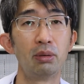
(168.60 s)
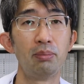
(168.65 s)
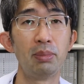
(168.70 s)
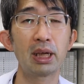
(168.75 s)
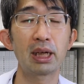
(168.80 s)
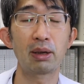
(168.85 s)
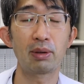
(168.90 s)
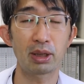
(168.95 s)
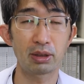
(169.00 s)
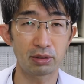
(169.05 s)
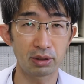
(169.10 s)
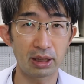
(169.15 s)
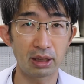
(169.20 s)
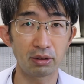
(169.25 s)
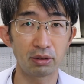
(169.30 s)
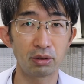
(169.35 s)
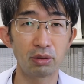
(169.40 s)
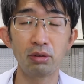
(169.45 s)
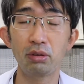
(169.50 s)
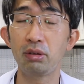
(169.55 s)
目が悪くな
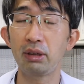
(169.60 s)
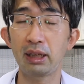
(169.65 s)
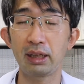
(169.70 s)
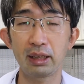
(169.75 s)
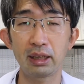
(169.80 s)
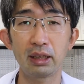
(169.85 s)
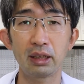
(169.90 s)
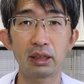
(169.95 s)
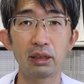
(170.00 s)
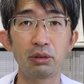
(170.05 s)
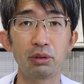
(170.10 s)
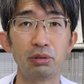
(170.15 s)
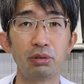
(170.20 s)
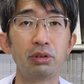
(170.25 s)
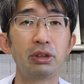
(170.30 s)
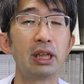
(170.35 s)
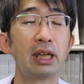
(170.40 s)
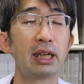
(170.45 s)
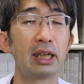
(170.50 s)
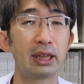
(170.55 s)
る。黄斑変性を
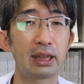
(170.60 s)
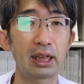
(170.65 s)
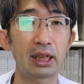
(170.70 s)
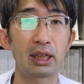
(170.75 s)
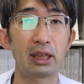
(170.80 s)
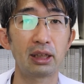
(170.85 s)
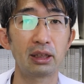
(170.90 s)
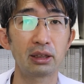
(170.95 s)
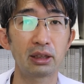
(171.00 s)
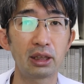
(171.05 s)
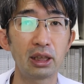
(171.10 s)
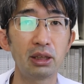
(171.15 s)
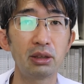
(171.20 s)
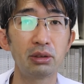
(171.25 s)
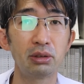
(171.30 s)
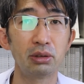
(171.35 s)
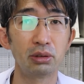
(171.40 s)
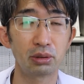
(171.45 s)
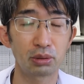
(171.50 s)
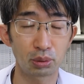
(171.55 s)
防げたって
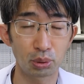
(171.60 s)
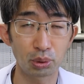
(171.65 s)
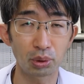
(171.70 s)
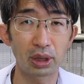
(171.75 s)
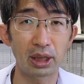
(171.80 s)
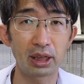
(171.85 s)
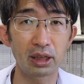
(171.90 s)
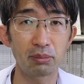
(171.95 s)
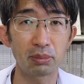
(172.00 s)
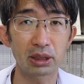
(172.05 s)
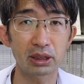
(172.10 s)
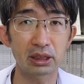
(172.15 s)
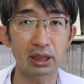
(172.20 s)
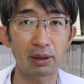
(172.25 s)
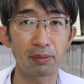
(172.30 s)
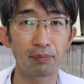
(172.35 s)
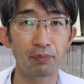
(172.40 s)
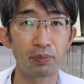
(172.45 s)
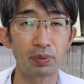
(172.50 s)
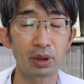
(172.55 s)
いうことがありまし
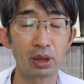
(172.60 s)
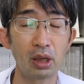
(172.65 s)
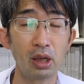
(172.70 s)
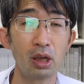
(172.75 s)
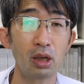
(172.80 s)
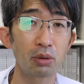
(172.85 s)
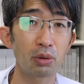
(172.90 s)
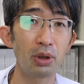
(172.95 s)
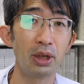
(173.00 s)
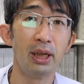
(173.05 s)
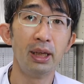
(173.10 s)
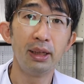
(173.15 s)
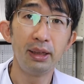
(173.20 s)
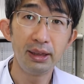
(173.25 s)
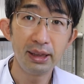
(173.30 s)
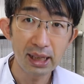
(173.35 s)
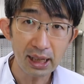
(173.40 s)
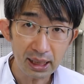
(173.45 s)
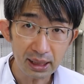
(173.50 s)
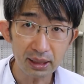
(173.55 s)
た。これ、
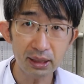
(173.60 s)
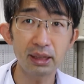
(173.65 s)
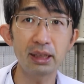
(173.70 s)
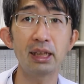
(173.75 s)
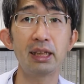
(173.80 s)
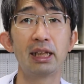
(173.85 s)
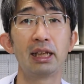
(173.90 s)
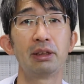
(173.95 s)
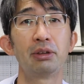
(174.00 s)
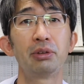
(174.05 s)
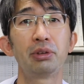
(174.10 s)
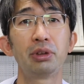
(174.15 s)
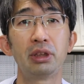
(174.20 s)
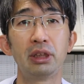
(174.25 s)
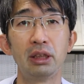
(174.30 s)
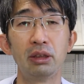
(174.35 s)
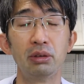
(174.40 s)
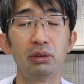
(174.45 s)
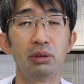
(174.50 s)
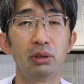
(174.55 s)
なんでなのっ
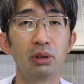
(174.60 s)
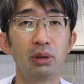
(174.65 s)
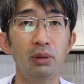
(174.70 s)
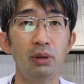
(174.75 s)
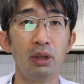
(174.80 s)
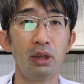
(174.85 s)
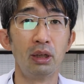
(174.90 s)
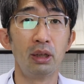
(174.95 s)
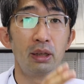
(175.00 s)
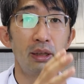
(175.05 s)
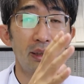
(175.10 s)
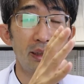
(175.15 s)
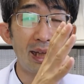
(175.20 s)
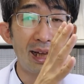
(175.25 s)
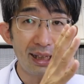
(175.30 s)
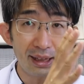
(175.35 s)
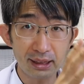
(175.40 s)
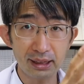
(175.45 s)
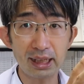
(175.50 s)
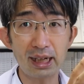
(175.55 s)
ていうと、
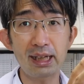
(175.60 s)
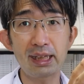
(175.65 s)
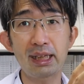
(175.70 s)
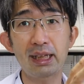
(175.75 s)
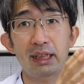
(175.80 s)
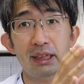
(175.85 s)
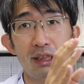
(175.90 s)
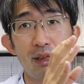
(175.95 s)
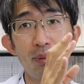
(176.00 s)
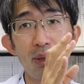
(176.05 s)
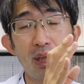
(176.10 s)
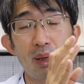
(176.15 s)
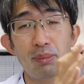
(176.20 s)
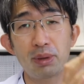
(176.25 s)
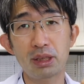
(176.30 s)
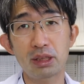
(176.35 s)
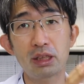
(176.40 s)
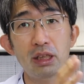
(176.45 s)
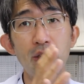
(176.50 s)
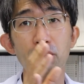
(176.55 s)
単体でやって
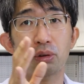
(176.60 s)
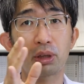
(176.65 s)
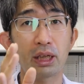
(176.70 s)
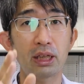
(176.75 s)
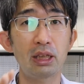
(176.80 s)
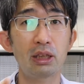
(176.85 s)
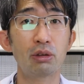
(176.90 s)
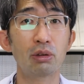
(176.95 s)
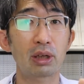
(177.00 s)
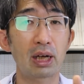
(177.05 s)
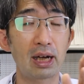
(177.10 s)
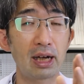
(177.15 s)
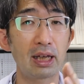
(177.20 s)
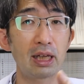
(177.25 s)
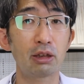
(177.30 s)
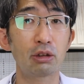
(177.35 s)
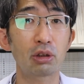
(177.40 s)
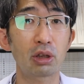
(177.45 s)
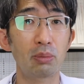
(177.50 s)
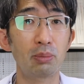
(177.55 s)
ビタミン C とか E とか亜
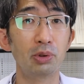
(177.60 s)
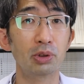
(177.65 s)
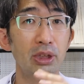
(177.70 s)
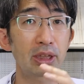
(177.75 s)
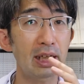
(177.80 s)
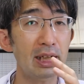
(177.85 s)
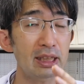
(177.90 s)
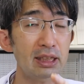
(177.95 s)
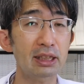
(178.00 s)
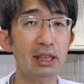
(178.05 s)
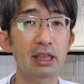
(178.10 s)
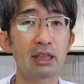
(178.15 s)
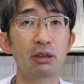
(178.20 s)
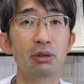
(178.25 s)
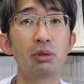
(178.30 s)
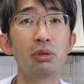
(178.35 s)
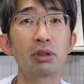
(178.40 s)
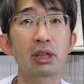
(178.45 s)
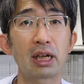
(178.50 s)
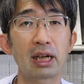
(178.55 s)
鉛とかも確かに
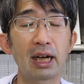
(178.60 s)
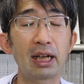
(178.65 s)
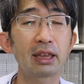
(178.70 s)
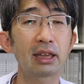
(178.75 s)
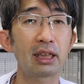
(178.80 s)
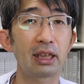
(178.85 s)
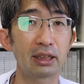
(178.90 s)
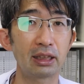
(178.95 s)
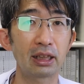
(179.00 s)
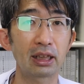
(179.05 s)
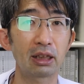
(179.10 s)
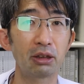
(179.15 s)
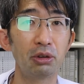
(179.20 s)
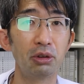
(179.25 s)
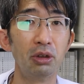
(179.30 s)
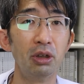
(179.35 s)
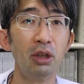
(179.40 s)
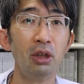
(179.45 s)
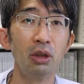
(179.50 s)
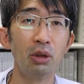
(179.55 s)
効果があったんだけ
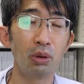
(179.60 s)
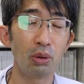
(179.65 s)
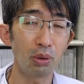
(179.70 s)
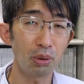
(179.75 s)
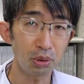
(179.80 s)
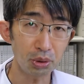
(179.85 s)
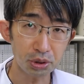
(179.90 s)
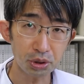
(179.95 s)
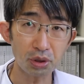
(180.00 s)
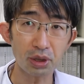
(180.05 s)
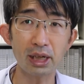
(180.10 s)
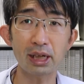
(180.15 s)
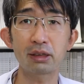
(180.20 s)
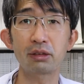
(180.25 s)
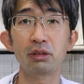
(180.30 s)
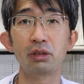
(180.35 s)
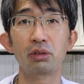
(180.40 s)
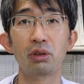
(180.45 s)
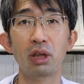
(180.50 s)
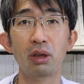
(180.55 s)
ど、おそら
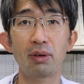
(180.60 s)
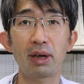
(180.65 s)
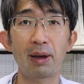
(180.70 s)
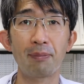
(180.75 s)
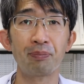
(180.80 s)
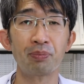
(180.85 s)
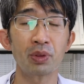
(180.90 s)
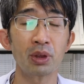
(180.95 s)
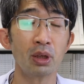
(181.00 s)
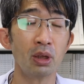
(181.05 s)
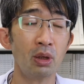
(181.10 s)
くそれは、